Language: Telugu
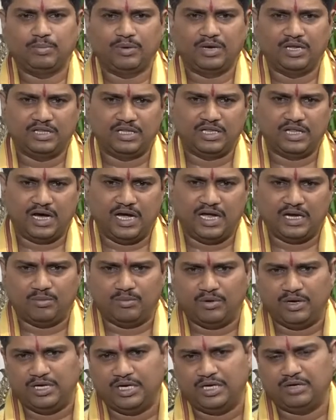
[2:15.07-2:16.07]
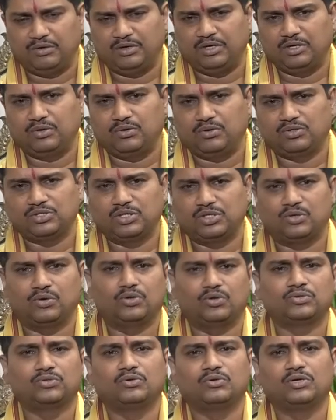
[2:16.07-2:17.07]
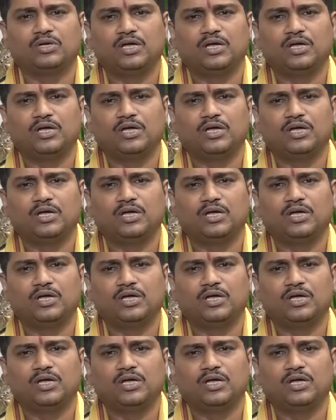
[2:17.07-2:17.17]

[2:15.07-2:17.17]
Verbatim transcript: ప్రీతిదాయకమైనటువంటి రోజు ఈరోజు